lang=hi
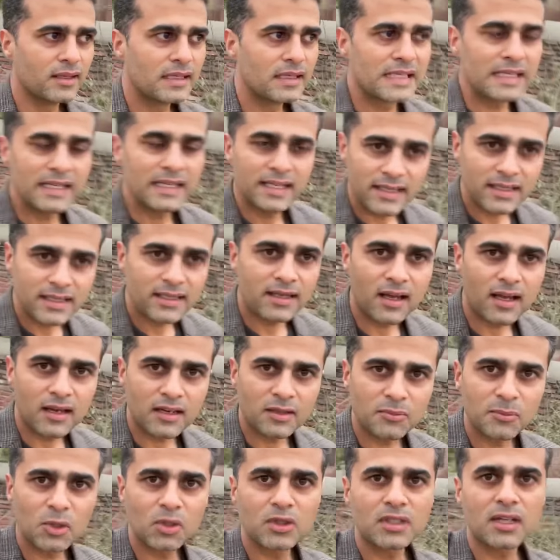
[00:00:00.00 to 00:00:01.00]
किले की
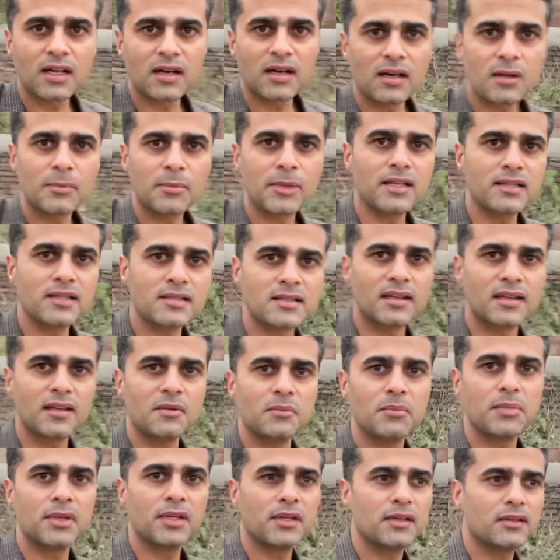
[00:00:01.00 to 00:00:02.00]
हालत बहुत ख़राब है इस टाइम
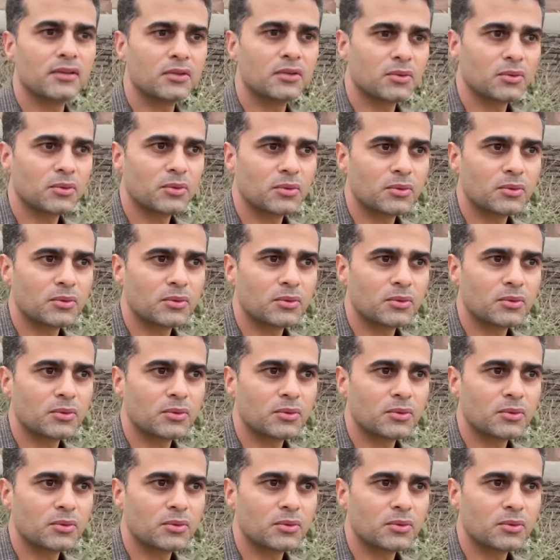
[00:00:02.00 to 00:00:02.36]
पे तो